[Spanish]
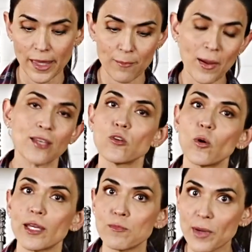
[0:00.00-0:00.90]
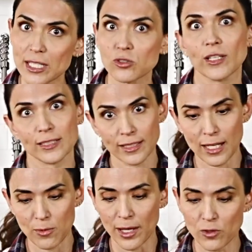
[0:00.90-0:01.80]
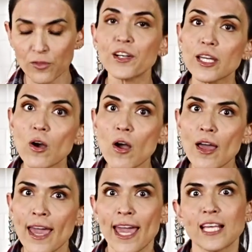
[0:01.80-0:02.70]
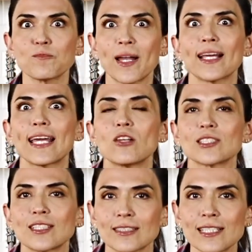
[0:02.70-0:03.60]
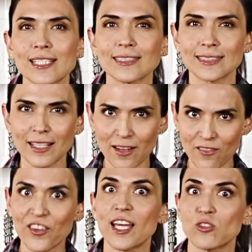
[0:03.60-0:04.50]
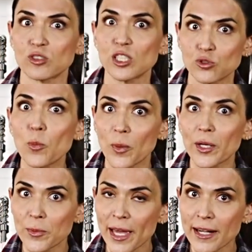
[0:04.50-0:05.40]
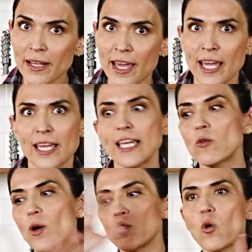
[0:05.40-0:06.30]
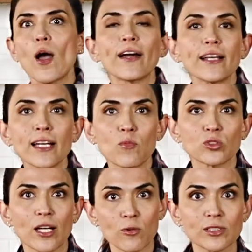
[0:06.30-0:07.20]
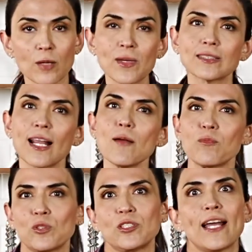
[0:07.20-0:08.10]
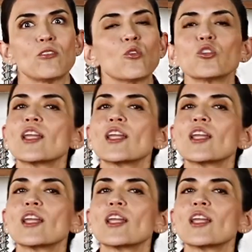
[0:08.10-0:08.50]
eh, baño inverso, que es el baño frío, es para que nuestras leches estén enfriándose súper bien y cuando lo agreguemos a nuestra mezcla, pues ya no